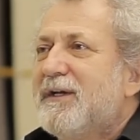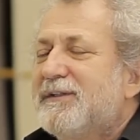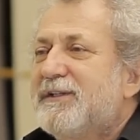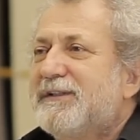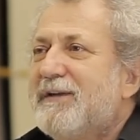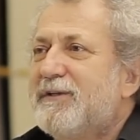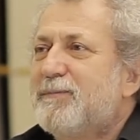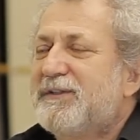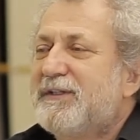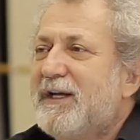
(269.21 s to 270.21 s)

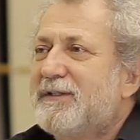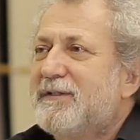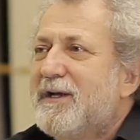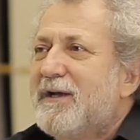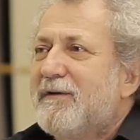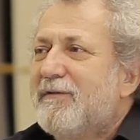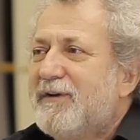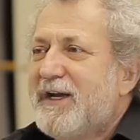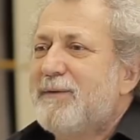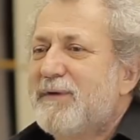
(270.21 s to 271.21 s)
заставить потерять
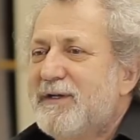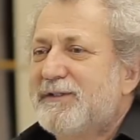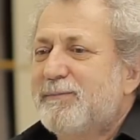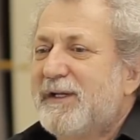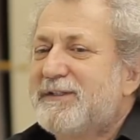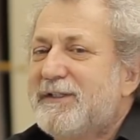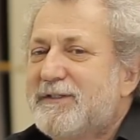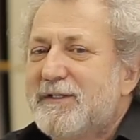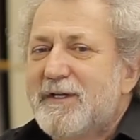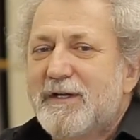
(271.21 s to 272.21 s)
время,
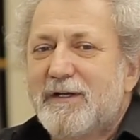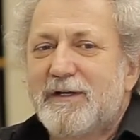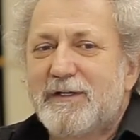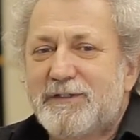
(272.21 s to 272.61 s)
заплатить э,